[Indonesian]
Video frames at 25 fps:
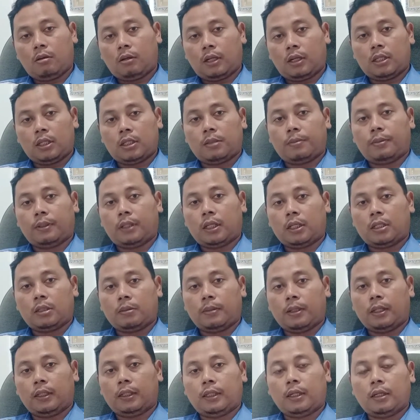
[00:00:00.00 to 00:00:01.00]
Oke, sahabat
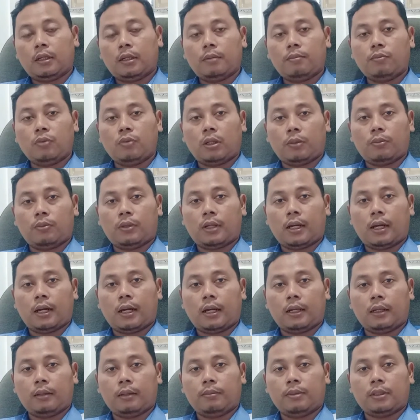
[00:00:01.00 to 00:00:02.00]
sebentar,
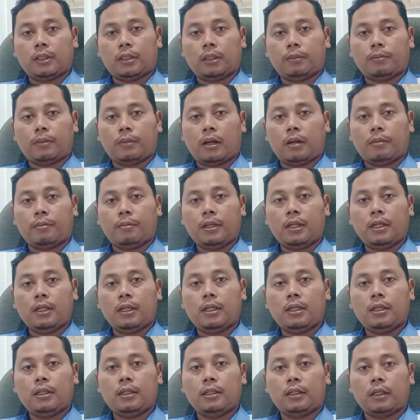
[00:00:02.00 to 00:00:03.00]
mudah-mudahan bisa
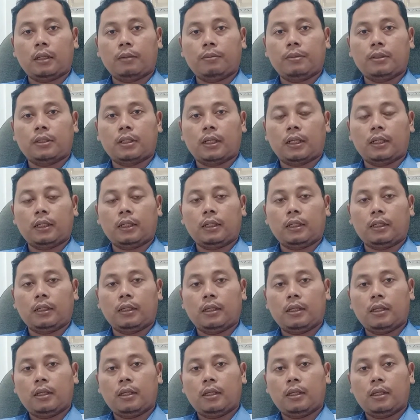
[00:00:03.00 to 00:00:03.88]
dipahami dan bisa di